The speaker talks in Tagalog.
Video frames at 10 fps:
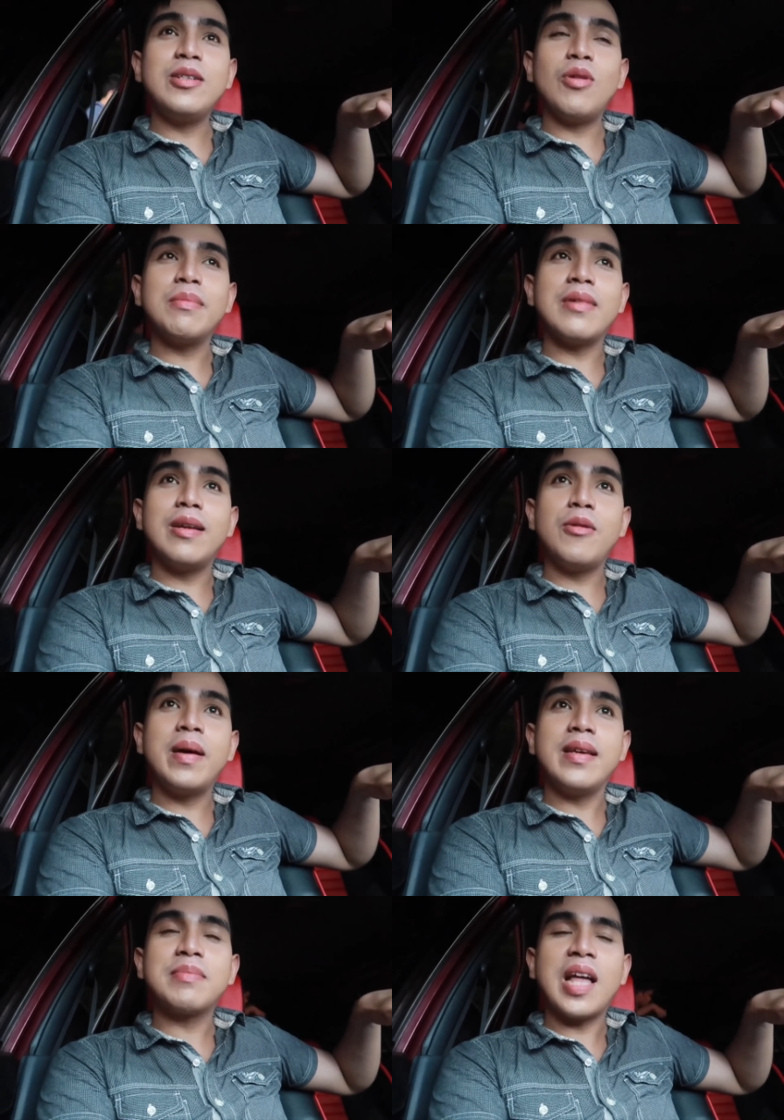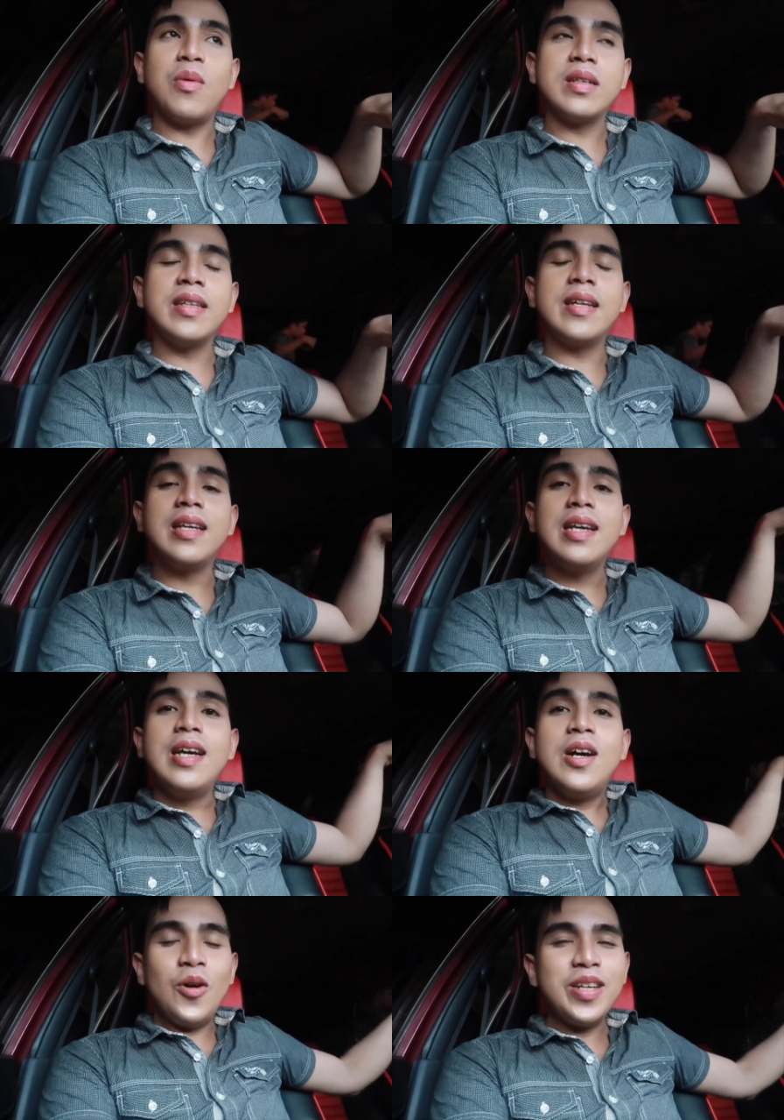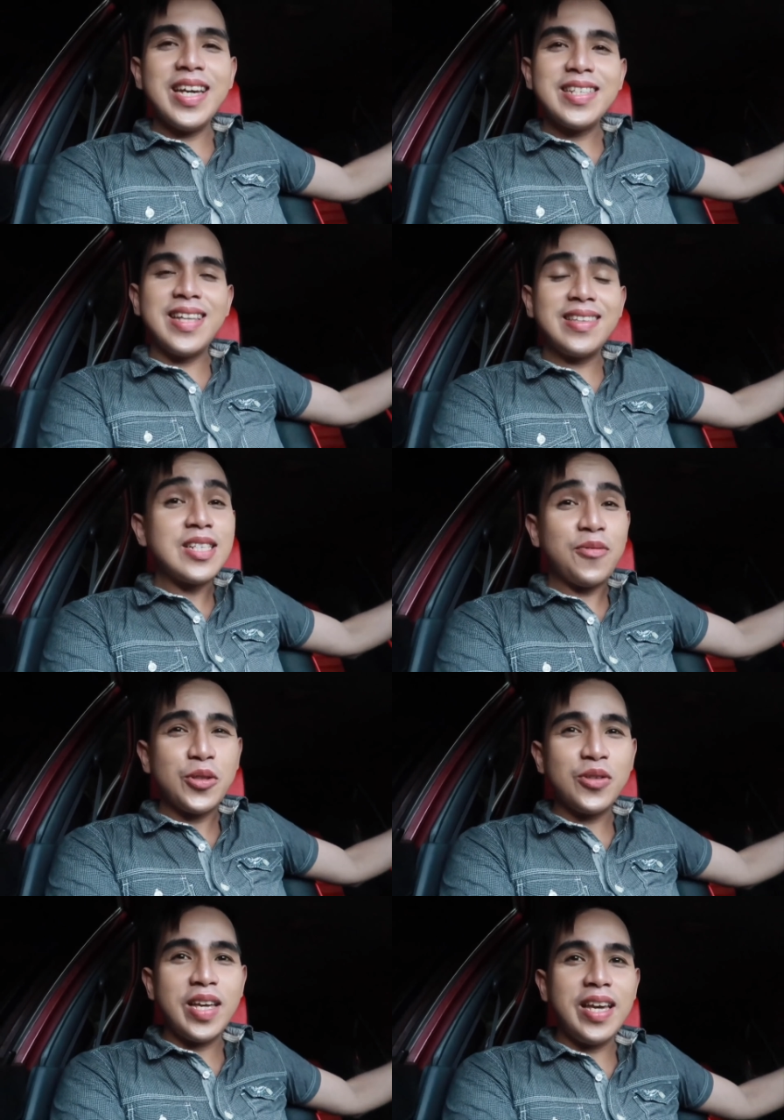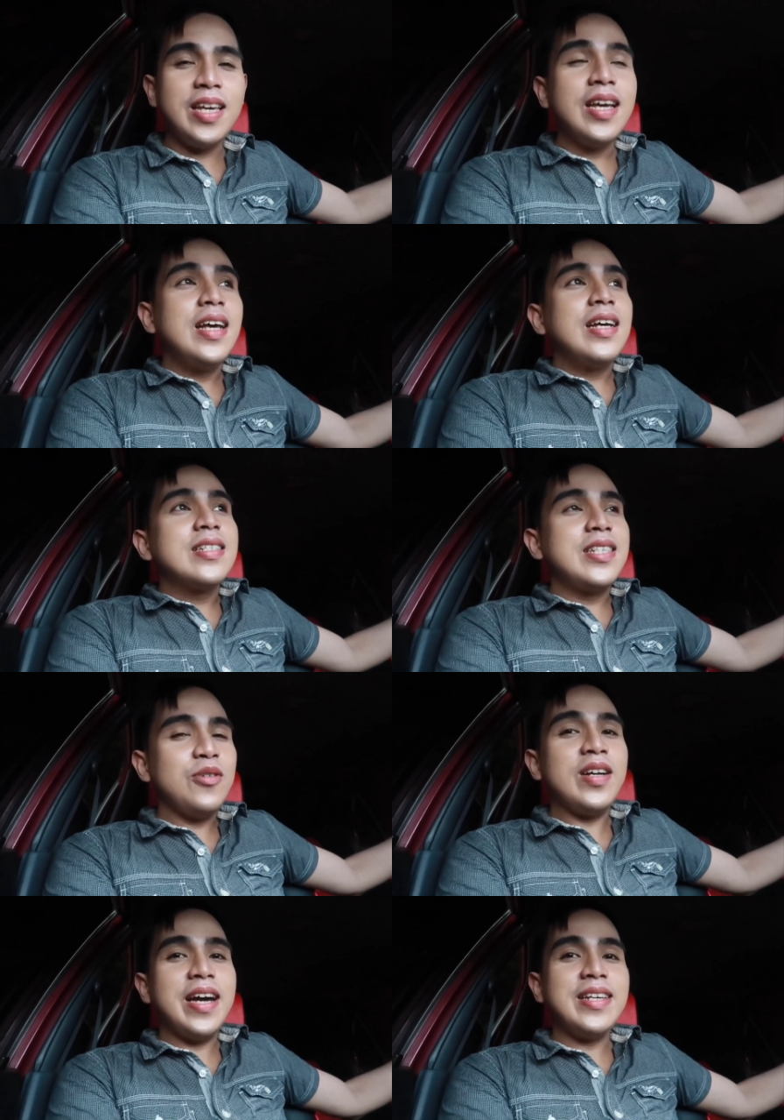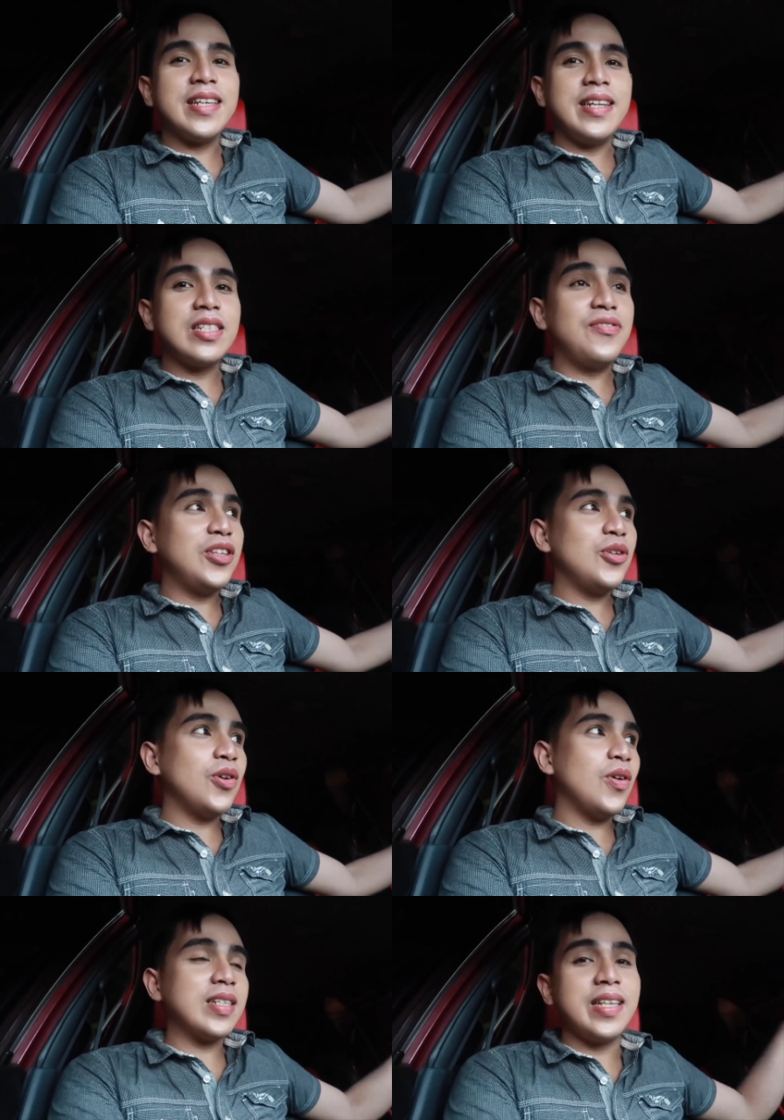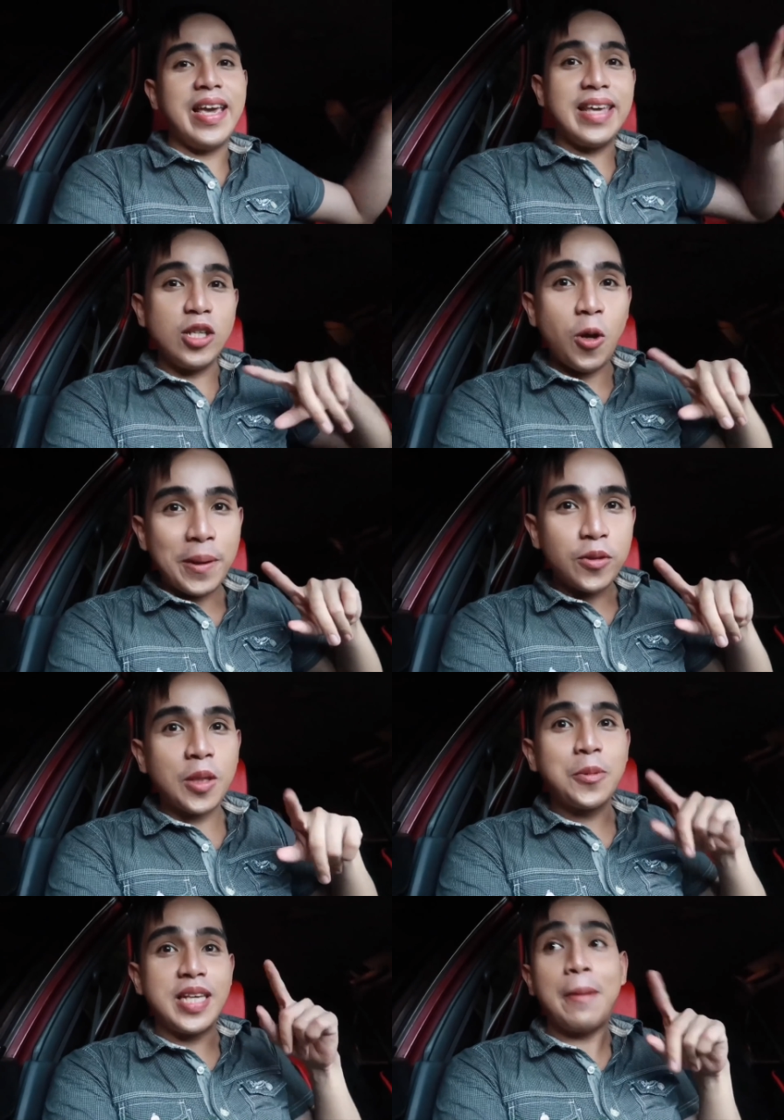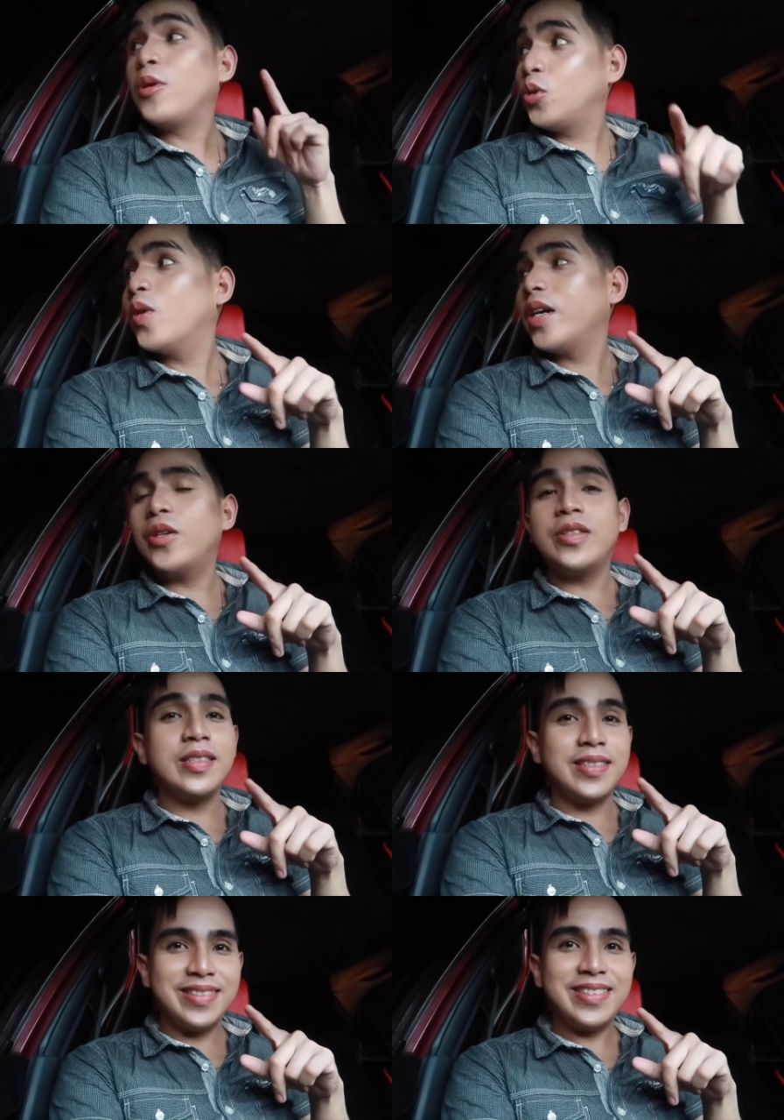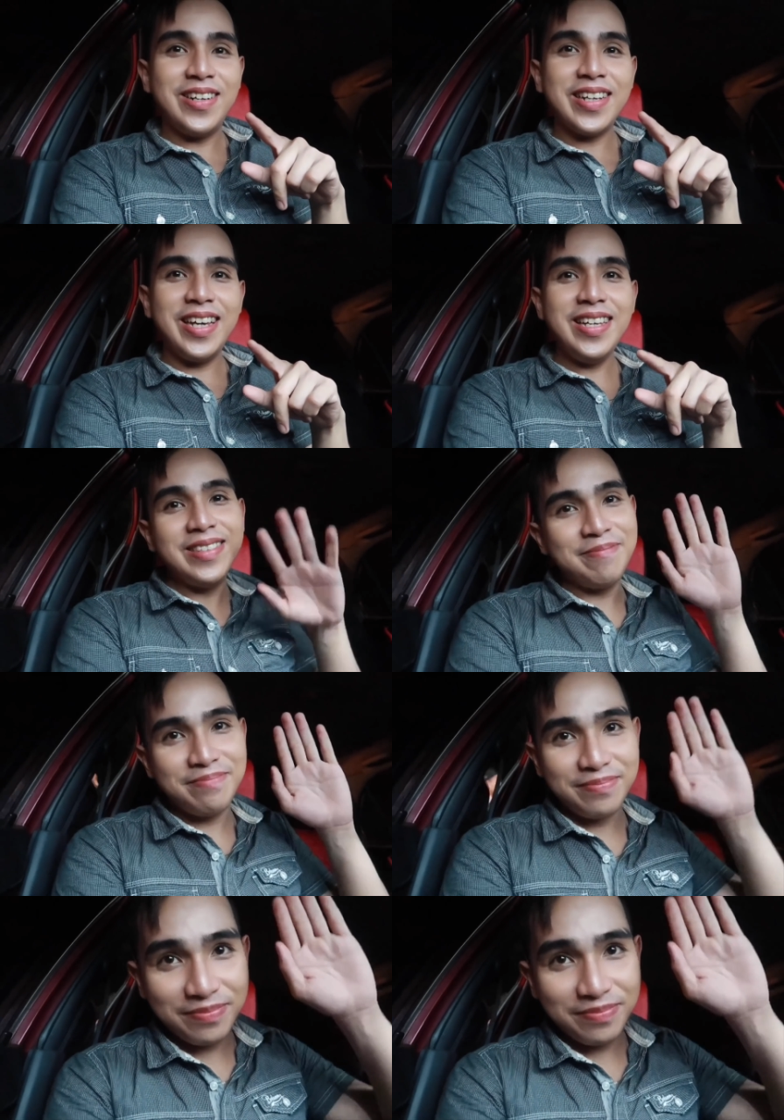Hindi ko alam ano ba yan tawag niyan. Okay guys, that is for today. See you guys sa next video ko kasi i-edit ko pa to tapos i-upload ko ngayon. Okay?